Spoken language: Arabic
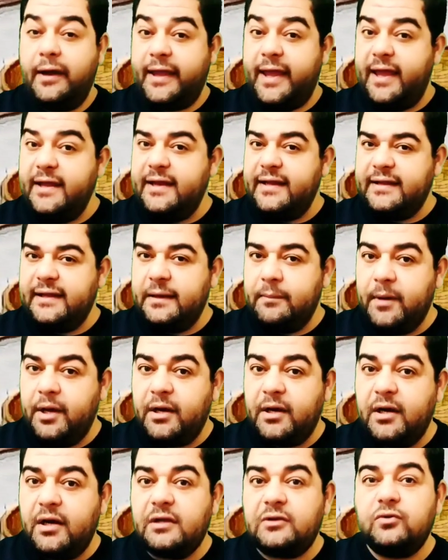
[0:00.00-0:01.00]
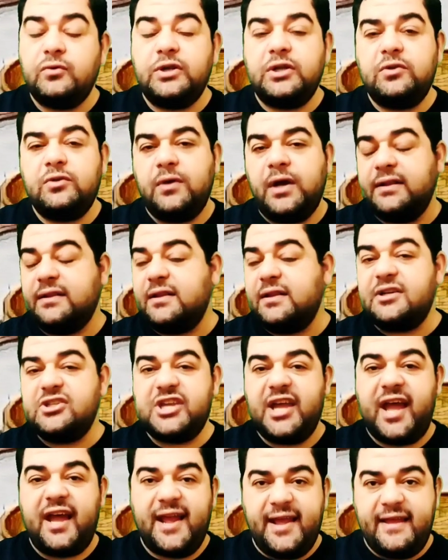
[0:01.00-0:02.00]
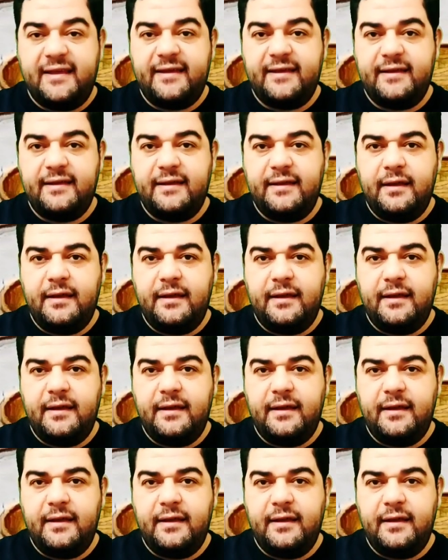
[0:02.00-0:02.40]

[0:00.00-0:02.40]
وكانت المرأة تريد أن ترجع له